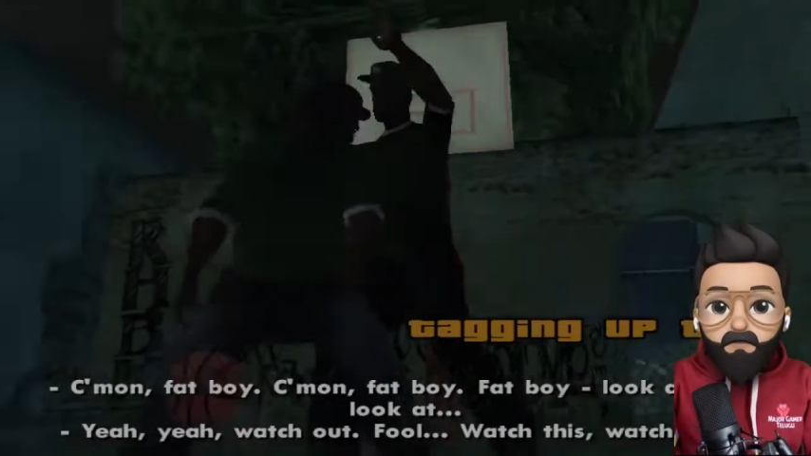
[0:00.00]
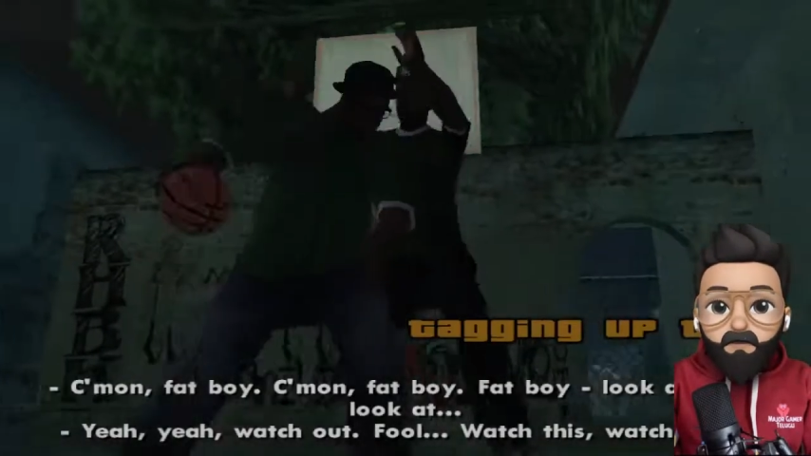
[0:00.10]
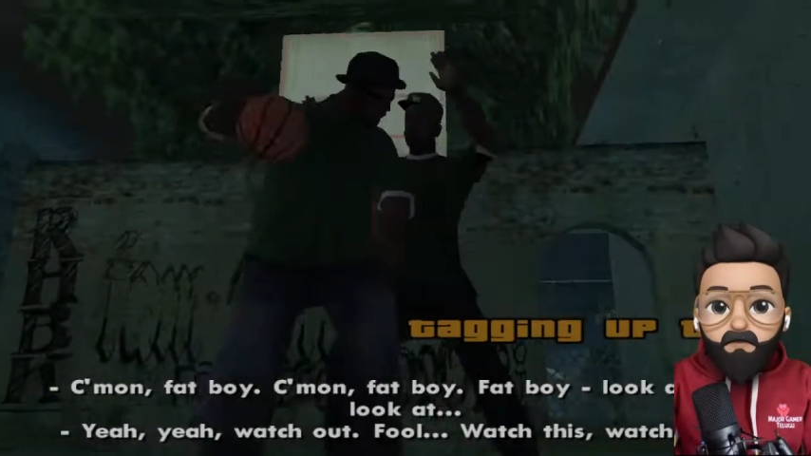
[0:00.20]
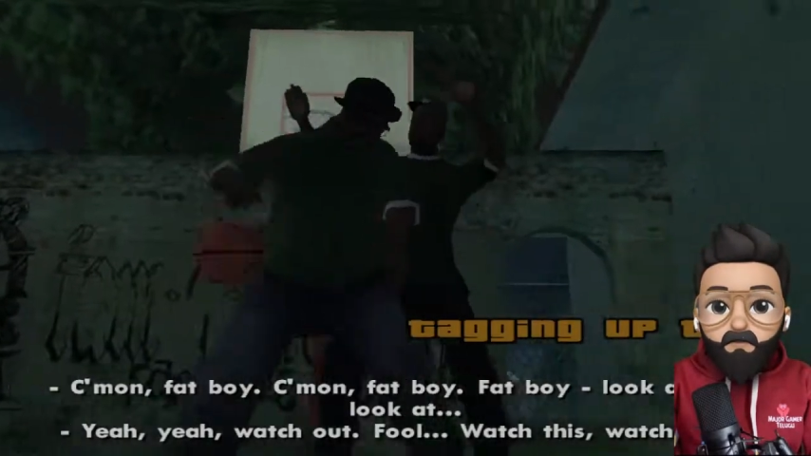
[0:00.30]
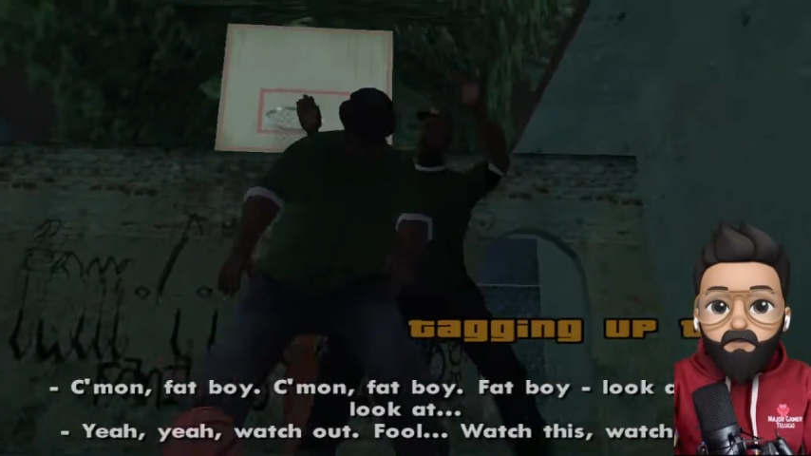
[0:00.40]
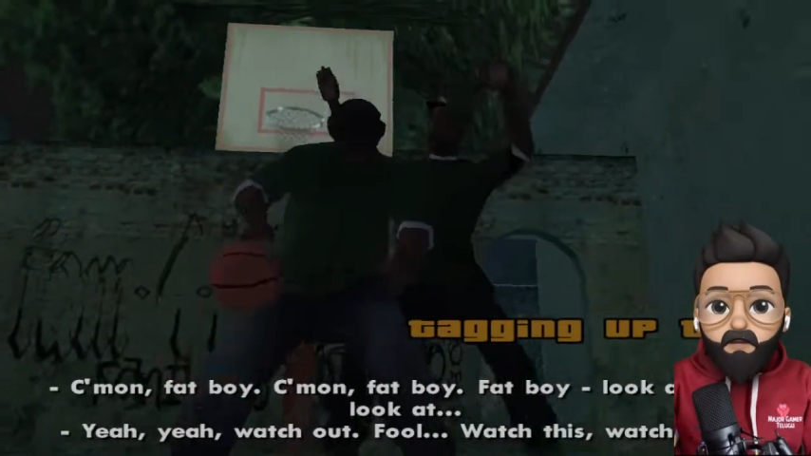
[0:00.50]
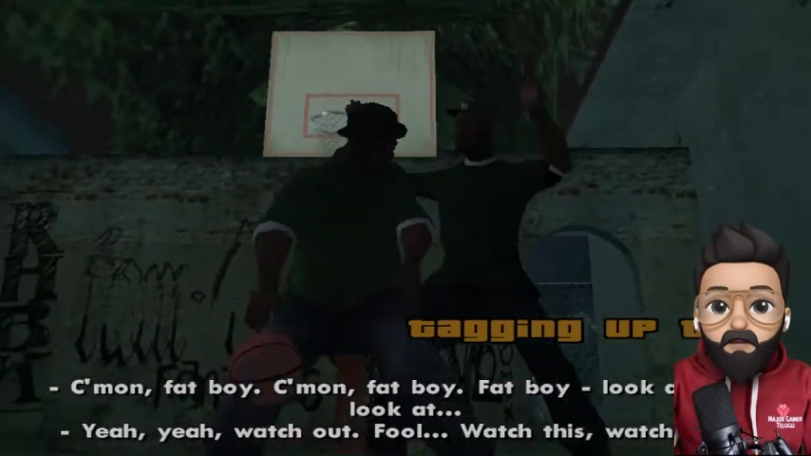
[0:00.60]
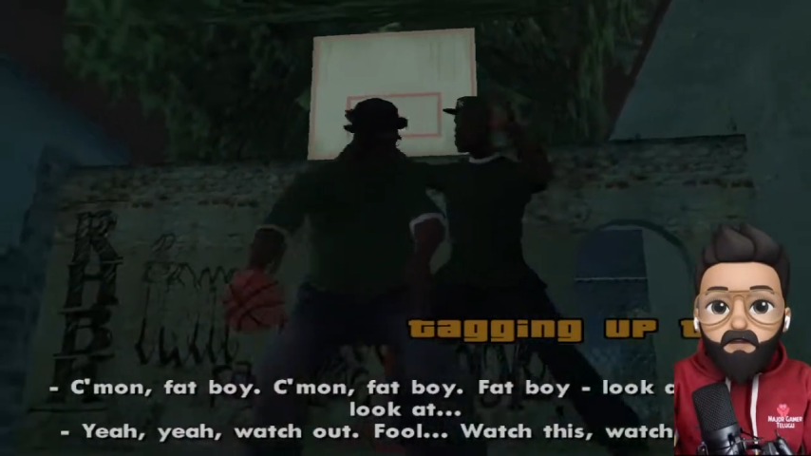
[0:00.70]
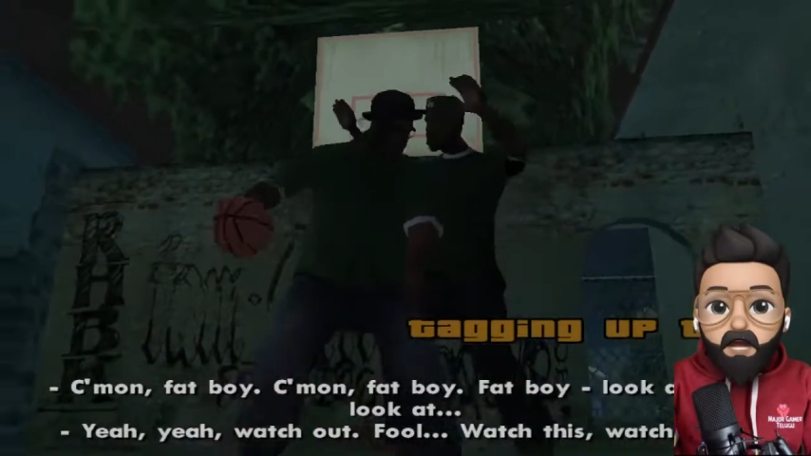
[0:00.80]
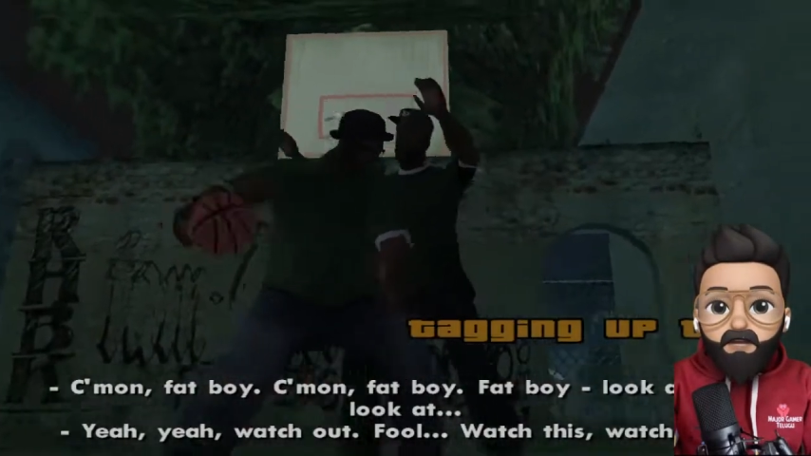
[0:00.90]
మనం వెళ్ళిపోతున్నా
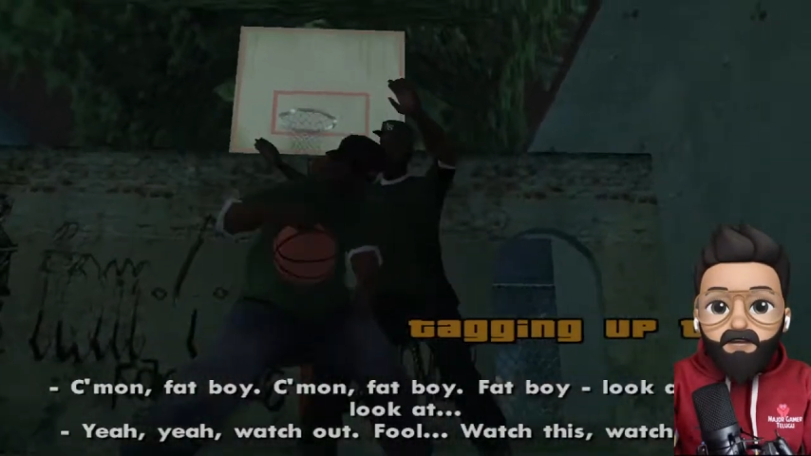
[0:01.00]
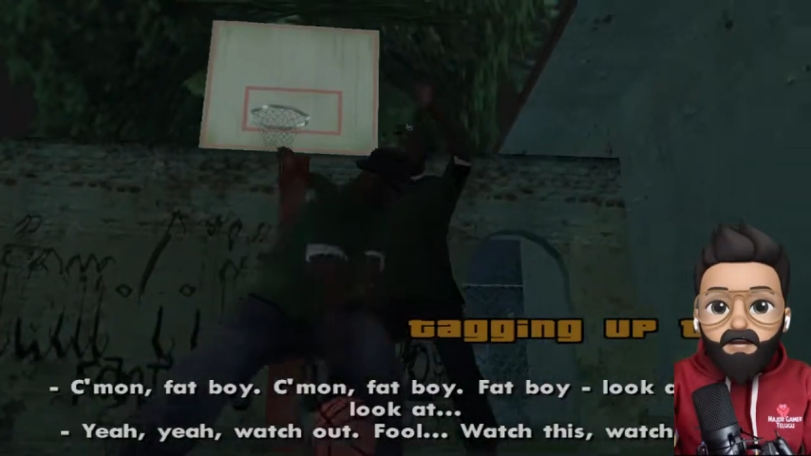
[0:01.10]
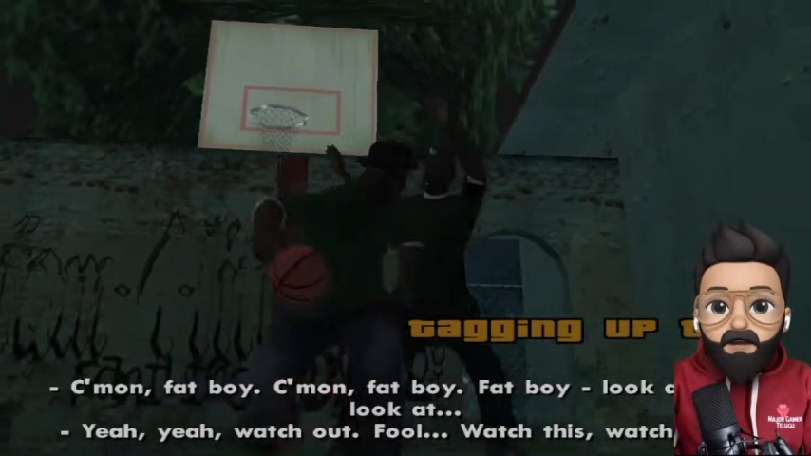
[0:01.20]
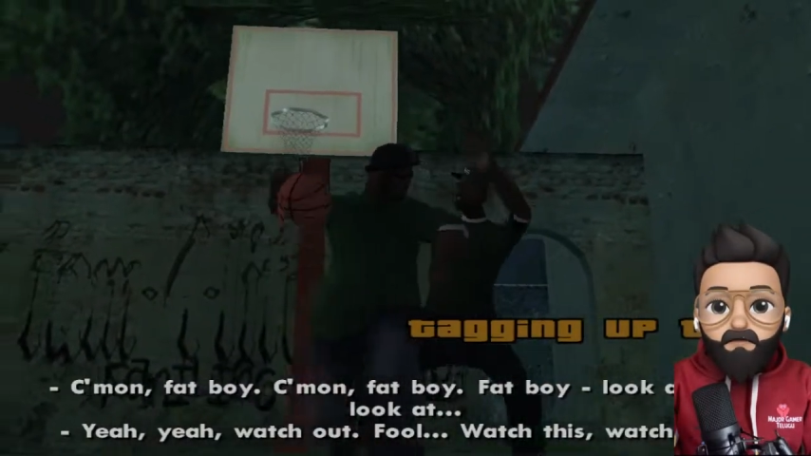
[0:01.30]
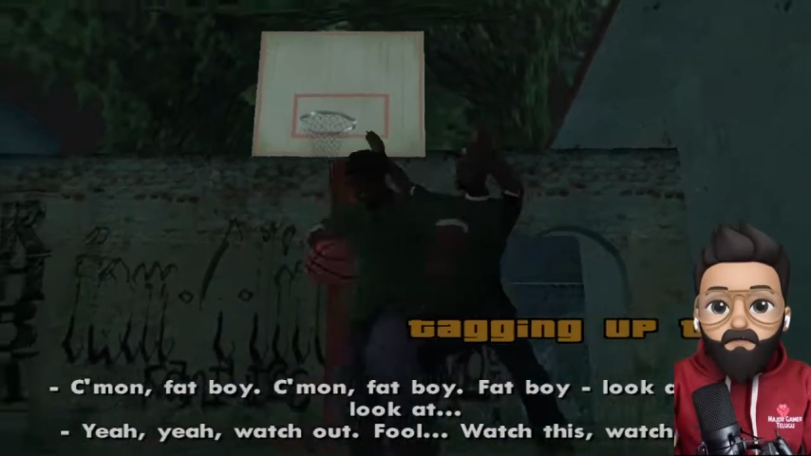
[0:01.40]
ట్యాగింగ్గా